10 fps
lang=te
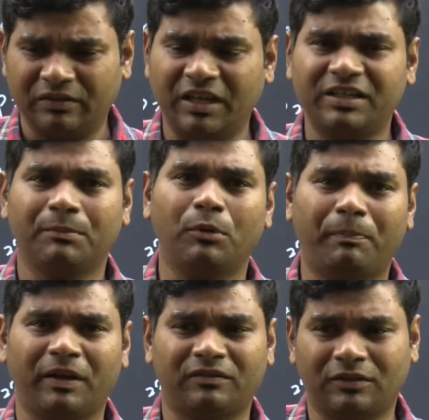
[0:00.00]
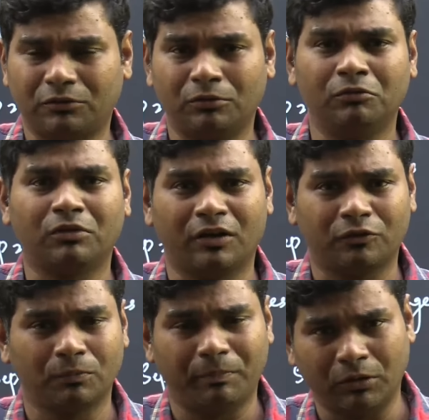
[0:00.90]
దేశంలో పరిస్థితులు
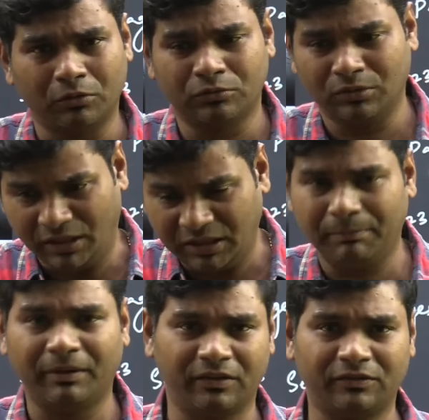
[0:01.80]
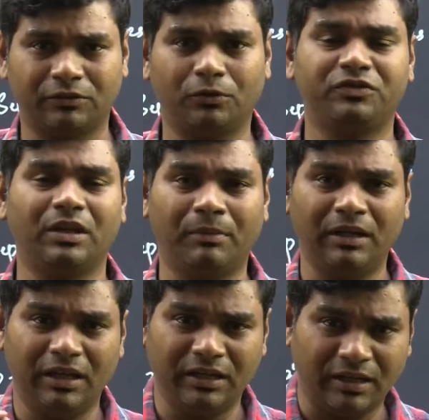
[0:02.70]
ఖర్చు పెరుగుతున్న ఈ పరిస్థితులు
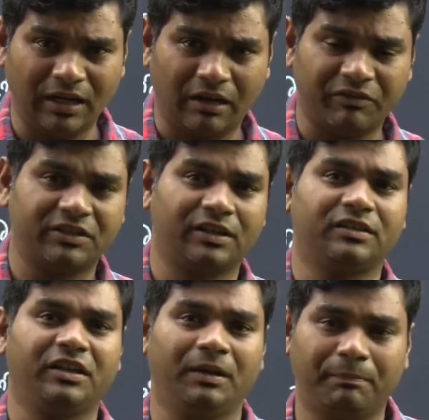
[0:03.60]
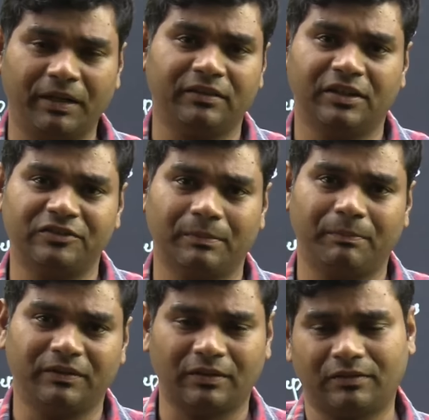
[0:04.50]
జమిలి ఎన్నికల ఆవశ్యకత ఏర్పడింది అని
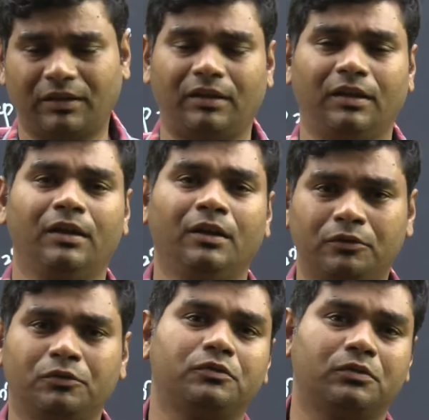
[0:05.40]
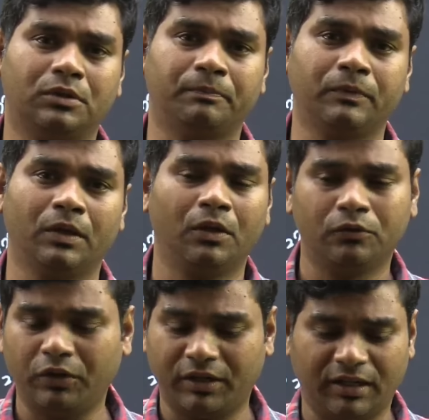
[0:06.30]
చెప్పేసి చూస్తున్నాం
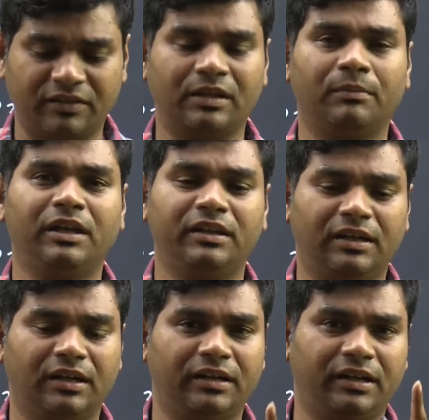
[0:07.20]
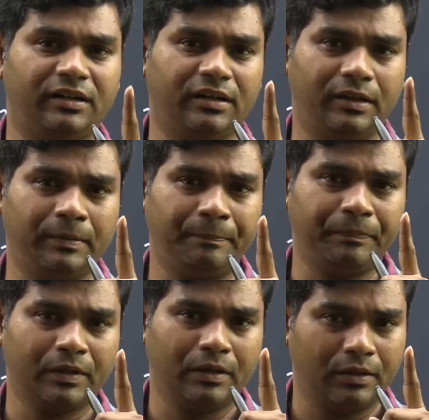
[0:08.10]
సో ఇక్కడ జమిలి ఎన్నికలు అంటే ఏంటంటే
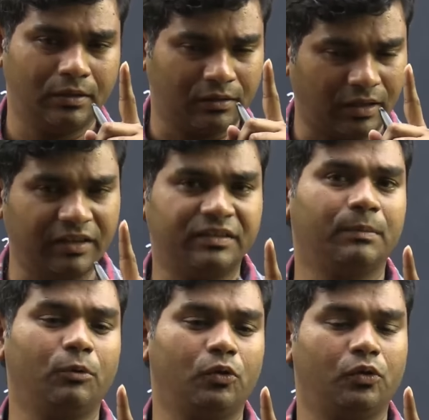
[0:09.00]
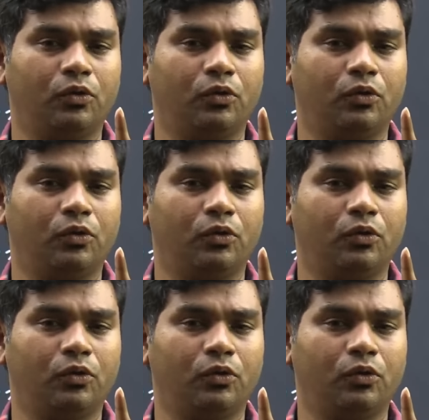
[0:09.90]
కేంద్రంలో